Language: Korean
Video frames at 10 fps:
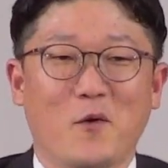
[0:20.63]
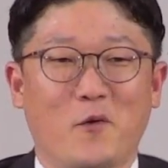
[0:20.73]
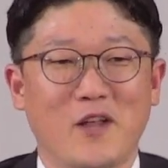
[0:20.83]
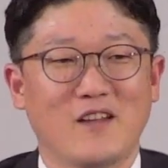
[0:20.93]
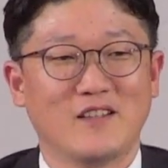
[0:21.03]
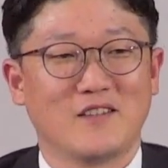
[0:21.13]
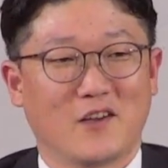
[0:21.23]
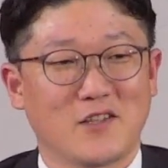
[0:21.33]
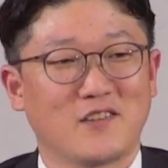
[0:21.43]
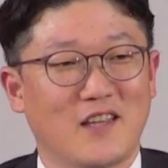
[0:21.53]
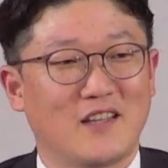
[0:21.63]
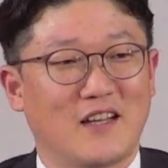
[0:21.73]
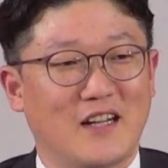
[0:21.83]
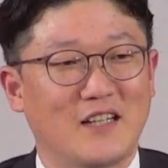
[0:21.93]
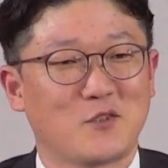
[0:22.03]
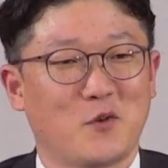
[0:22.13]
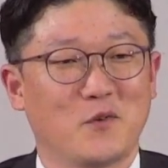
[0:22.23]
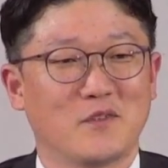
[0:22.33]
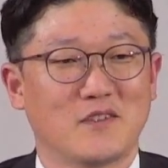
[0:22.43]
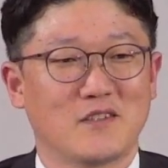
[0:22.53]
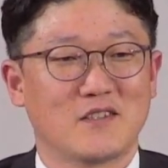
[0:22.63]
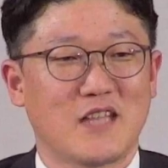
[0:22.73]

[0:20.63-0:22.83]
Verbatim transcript: 올해는 6개 나라 총